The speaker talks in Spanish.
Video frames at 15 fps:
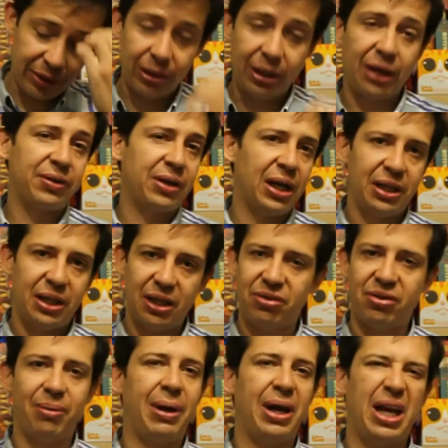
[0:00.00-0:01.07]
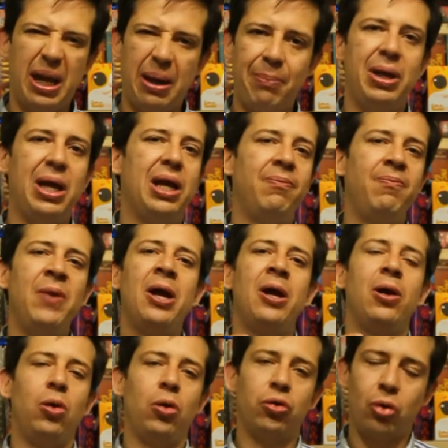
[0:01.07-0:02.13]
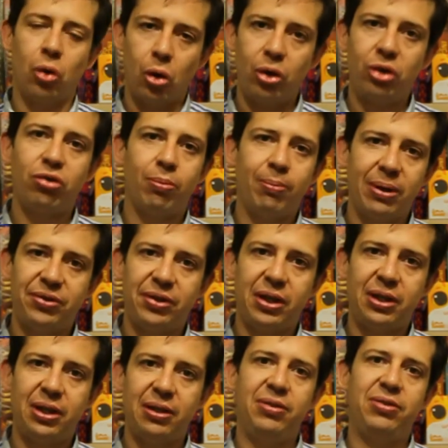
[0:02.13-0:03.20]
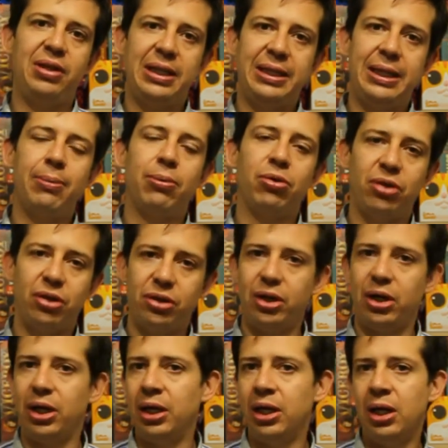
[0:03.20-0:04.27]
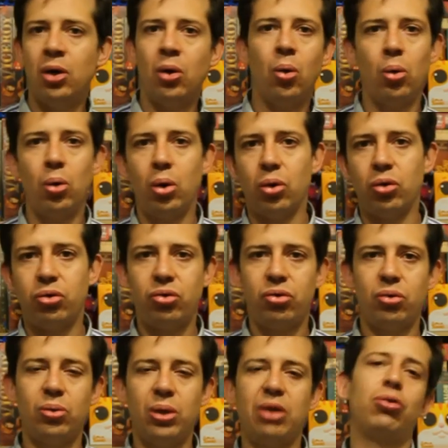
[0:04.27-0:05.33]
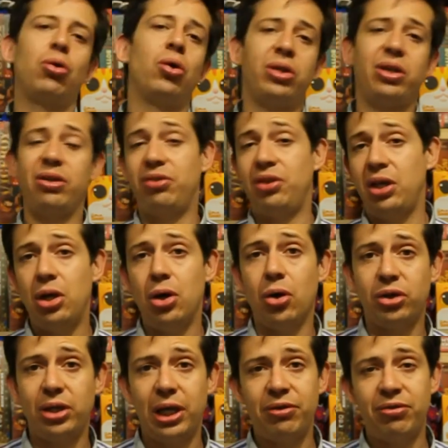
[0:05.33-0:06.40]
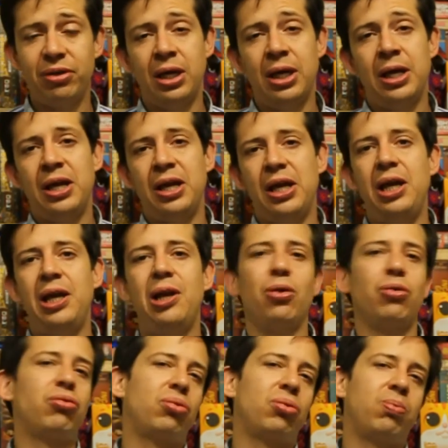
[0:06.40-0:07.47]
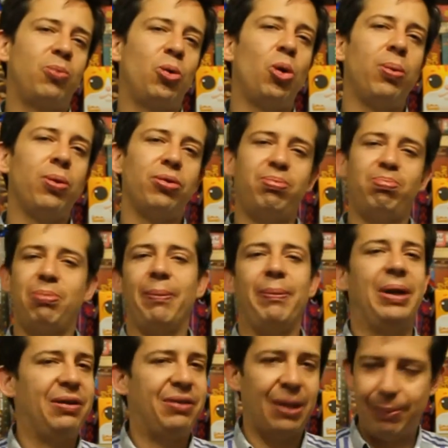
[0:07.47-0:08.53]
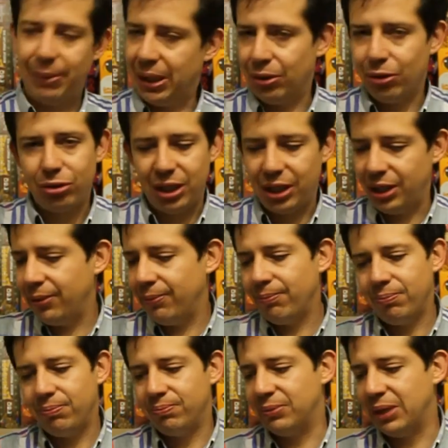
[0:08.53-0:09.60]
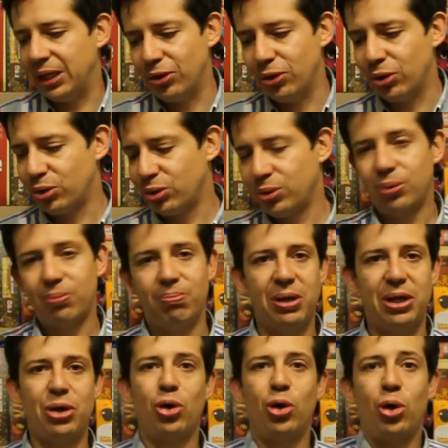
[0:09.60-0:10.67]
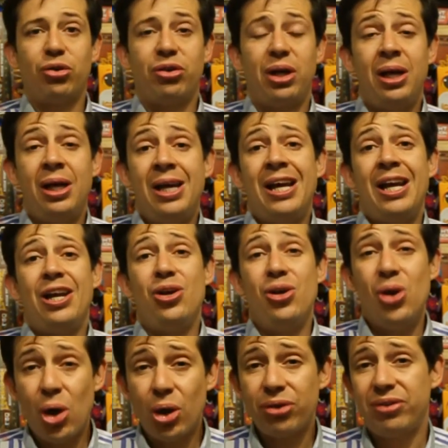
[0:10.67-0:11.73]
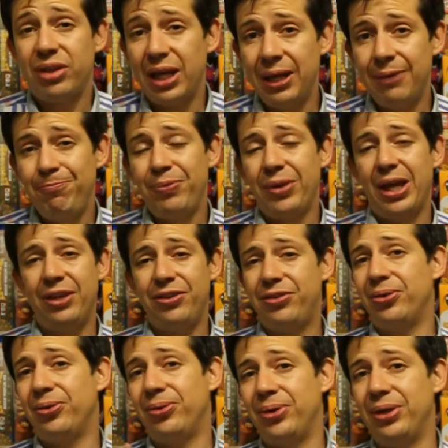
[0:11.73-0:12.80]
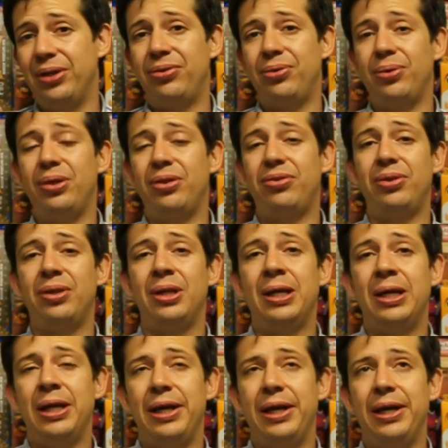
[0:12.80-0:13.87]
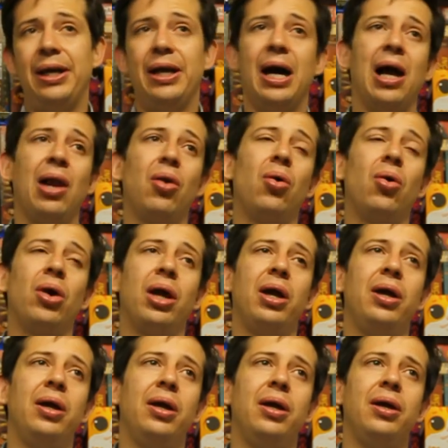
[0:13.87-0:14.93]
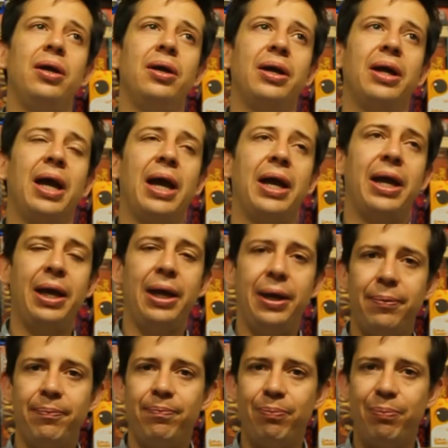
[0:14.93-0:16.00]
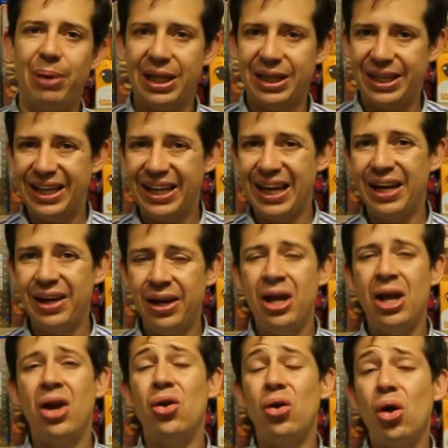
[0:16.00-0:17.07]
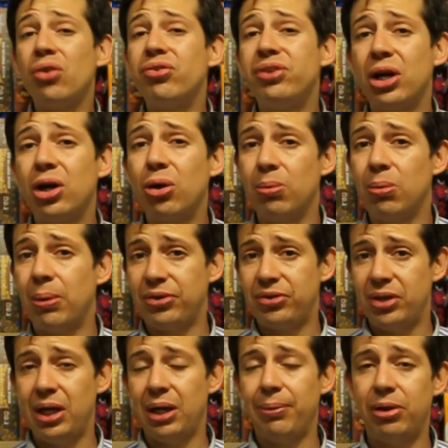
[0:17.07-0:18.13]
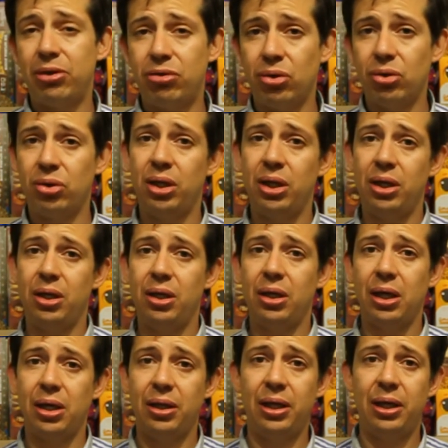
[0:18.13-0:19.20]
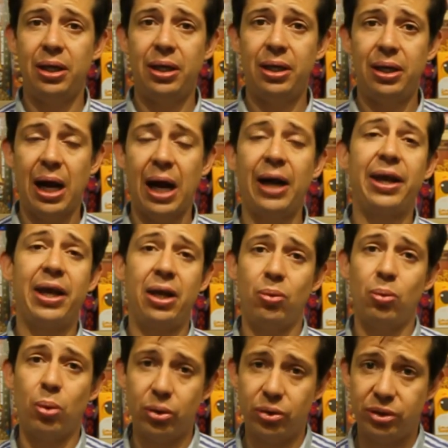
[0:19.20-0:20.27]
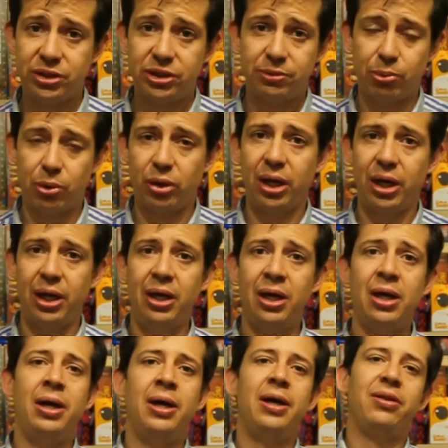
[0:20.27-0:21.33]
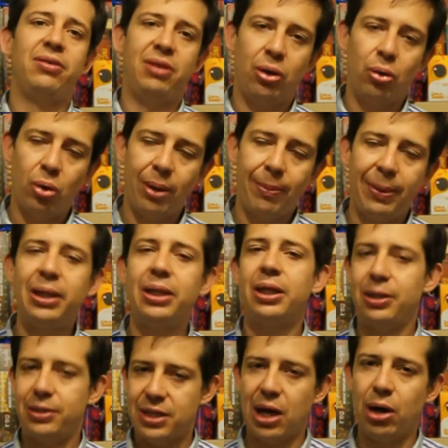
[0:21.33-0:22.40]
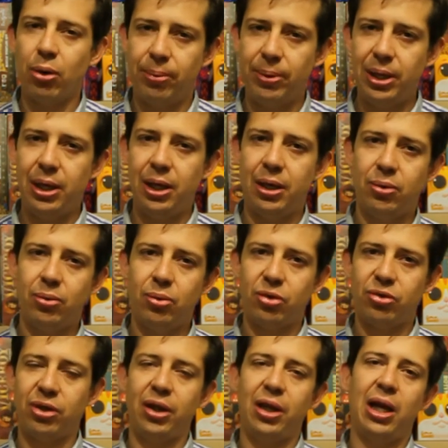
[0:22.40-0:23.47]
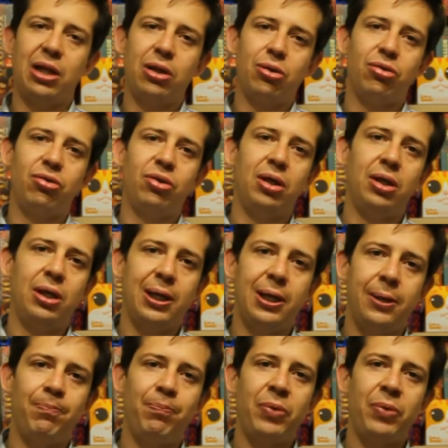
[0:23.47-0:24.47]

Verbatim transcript: las, cartas se barajan bien, los colores son bastante distintivos entre unos, unas cortes y otras. Y los cubos también están bien, no tiene mayor, mayor cosa. No sé, esto, esto es eh, algo que, hay que platicar. No sé cómo va a ser la versión de, de Wonders, porque seguramente ya lo vi en unos adelantos de